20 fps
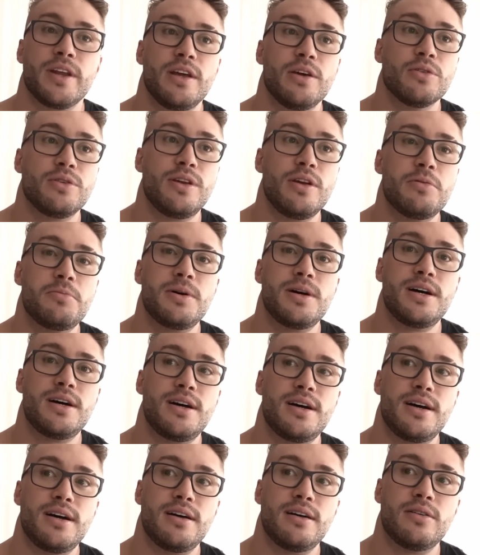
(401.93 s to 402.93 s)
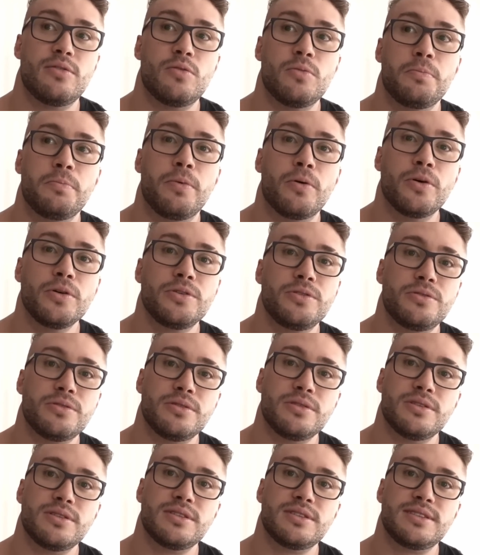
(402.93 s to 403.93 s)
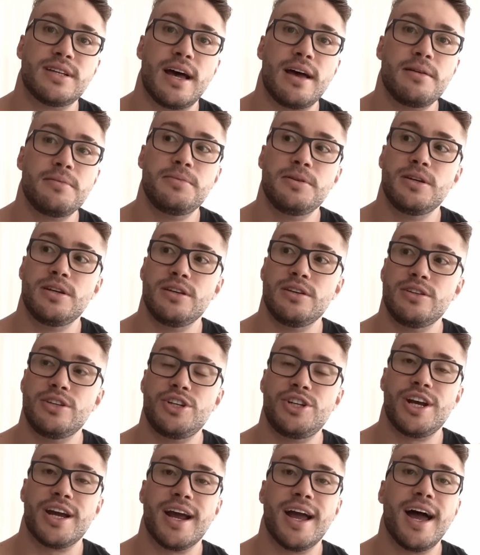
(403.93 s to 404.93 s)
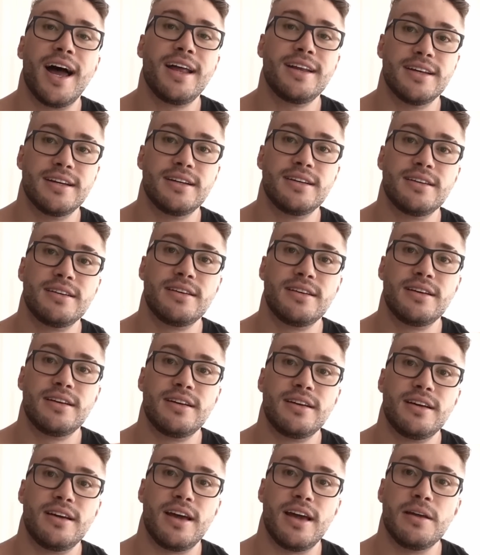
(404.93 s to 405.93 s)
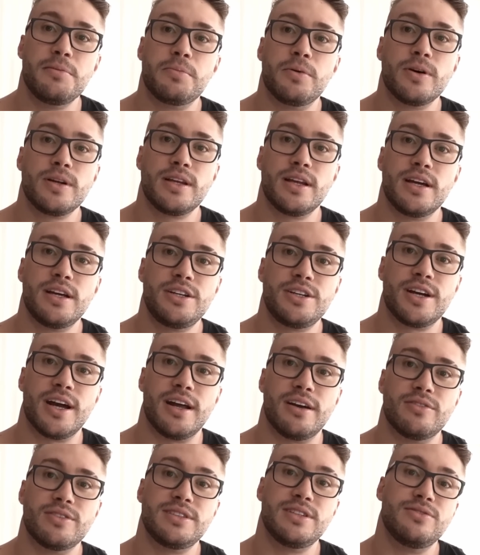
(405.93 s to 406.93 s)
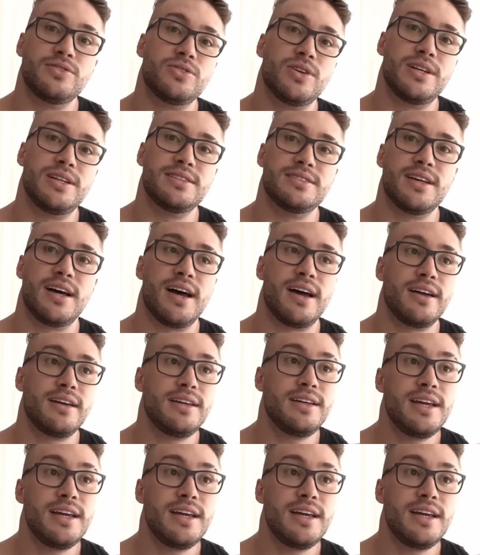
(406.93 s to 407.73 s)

Eu ter uma, um ponto, sabe, de chegada é importante, cara, você visualizar.